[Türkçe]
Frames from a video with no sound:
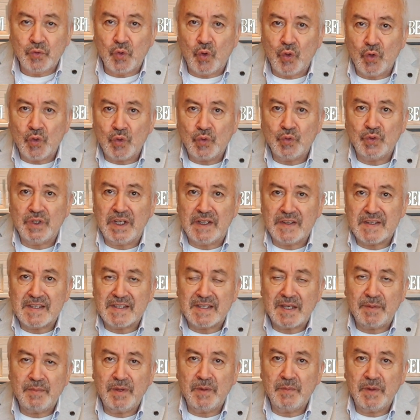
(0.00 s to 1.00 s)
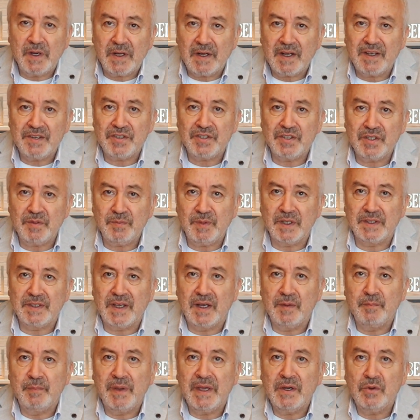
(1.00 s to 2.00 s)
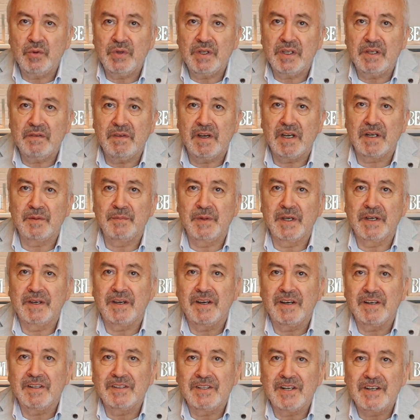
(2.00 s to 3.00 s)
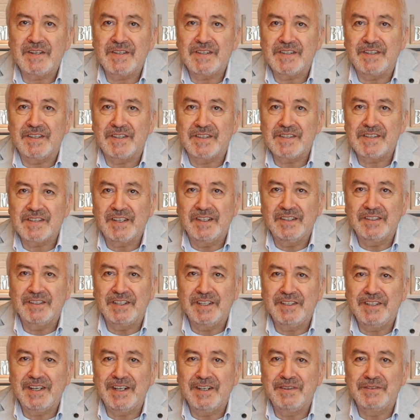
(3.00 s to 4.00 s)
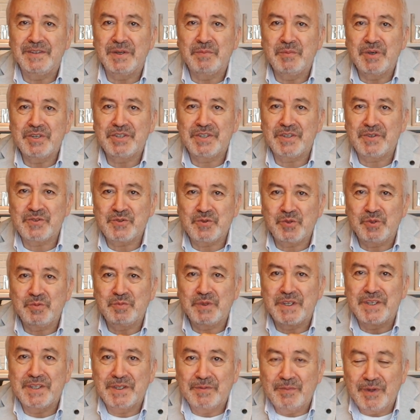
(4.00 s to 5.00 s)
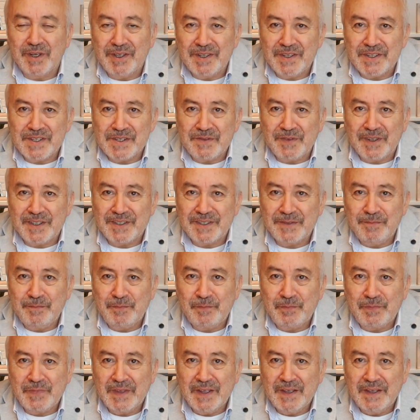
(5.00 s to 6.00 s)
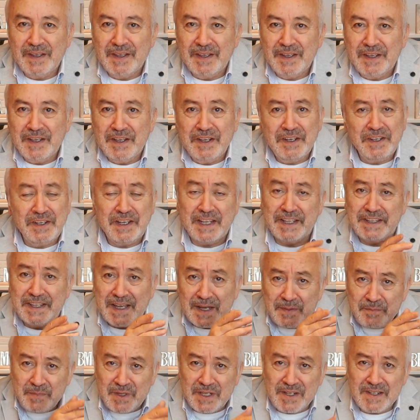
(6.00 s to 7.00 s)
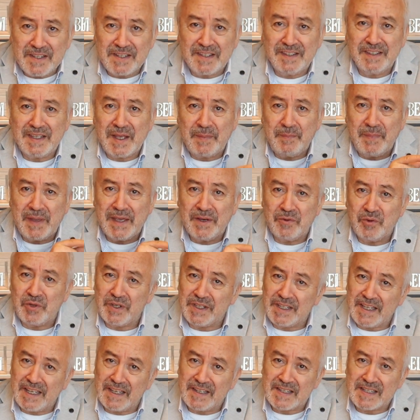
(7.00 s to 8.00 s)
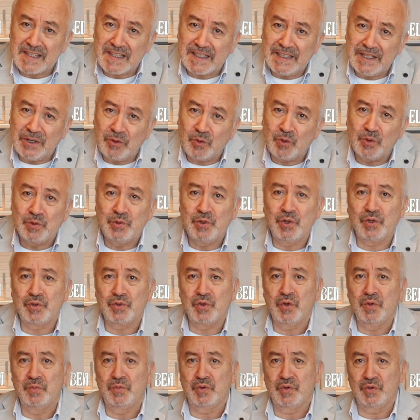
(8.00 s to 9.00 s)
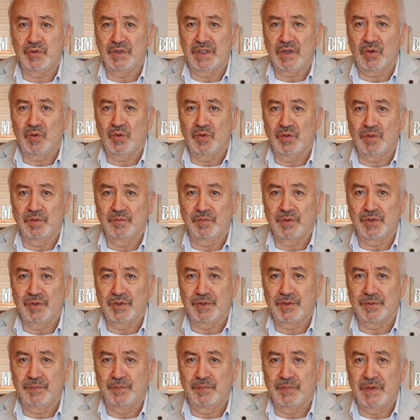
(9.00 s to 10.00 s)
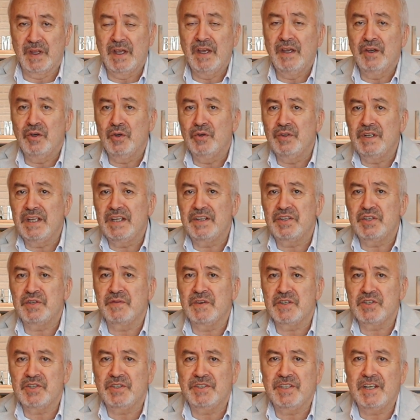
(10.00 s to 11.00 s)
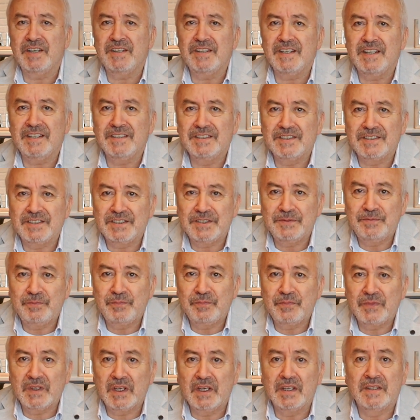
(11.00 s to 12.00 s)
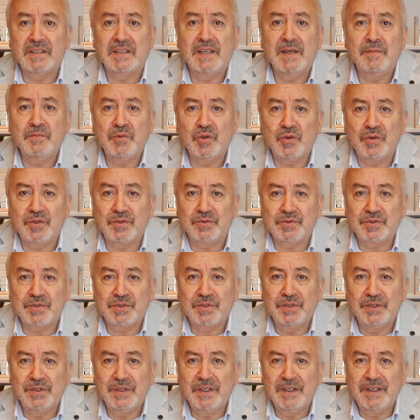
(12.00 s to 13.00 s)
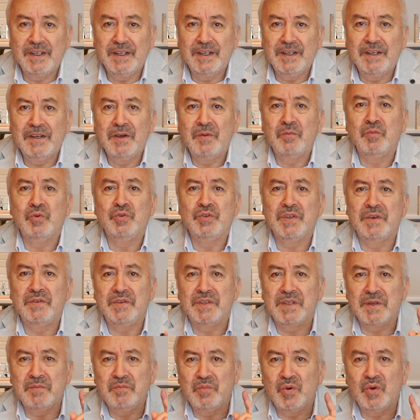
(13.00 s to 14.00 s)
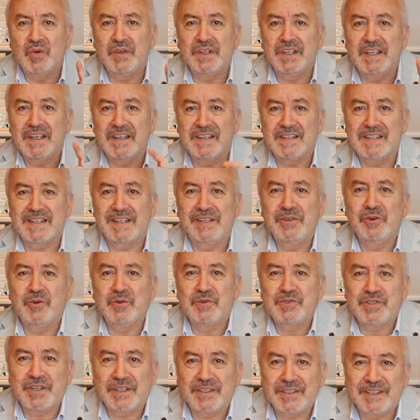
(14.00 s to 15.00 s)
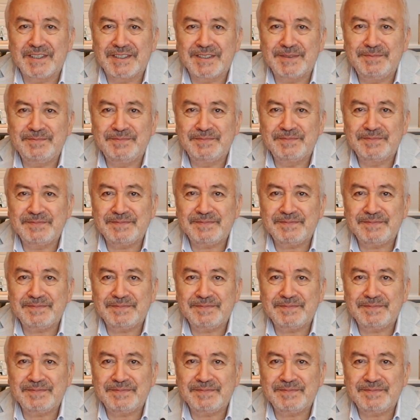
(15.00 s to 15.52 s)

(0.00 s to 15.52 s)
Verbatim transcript: doğrudan sebebi araştırmadan B12 vermeye kalkarsanız tedavide başarısız olma ihtimaliniz var. Neden birisinde B12 eksikliği oluyor da öbüründe olmuyor? Örneğin kişi vejeteryandır, et yemiyordur. Bunda vitamin B12 eksikliği olacaktır.